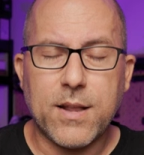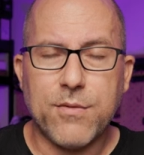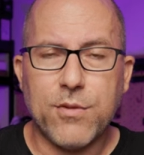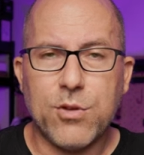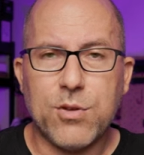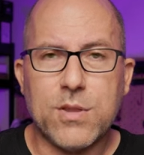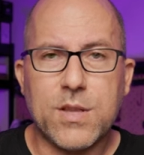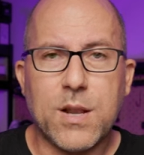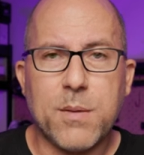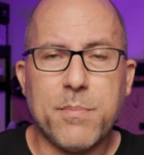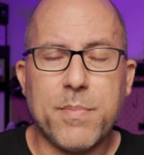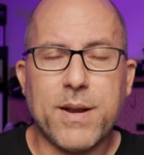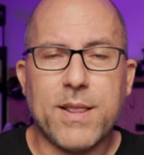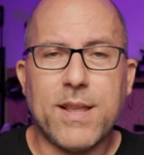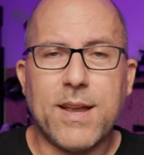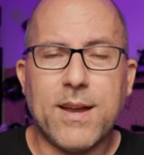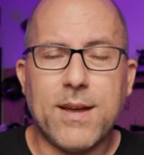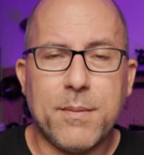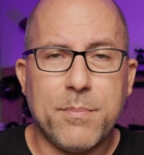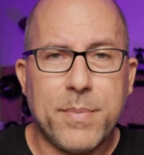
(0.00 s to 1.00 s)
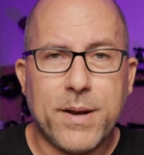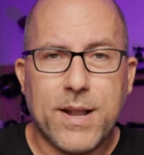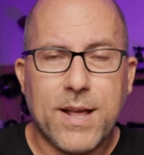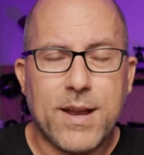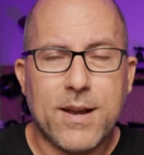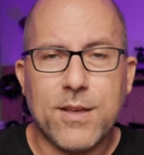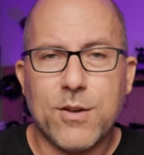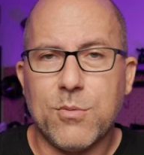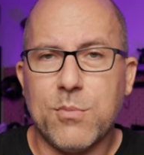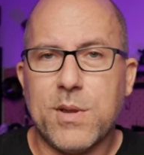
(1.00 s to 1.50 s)
Voglio andare a, parla- a
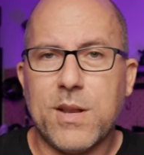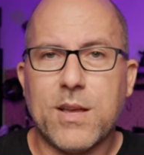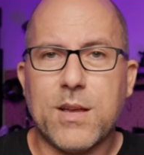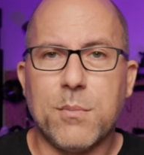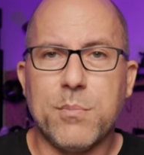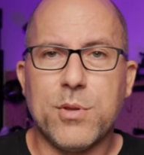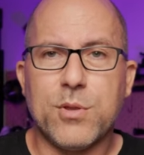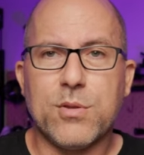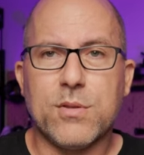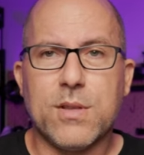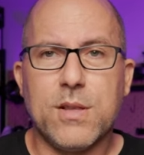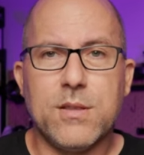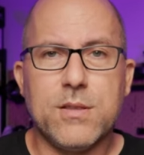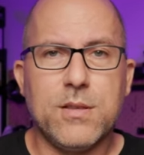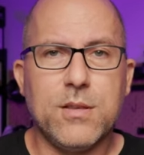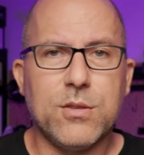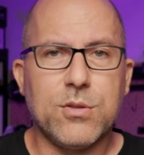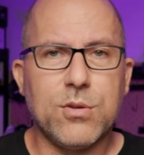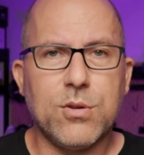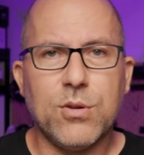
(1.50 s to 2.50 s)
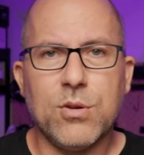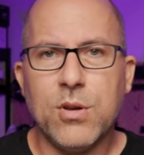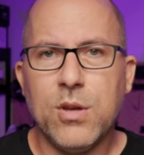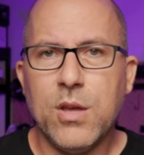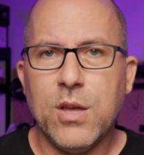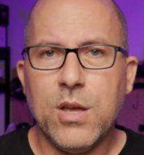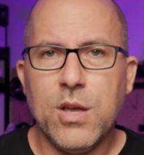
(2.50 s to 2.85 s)
parare, come l'hai capito dal titolo,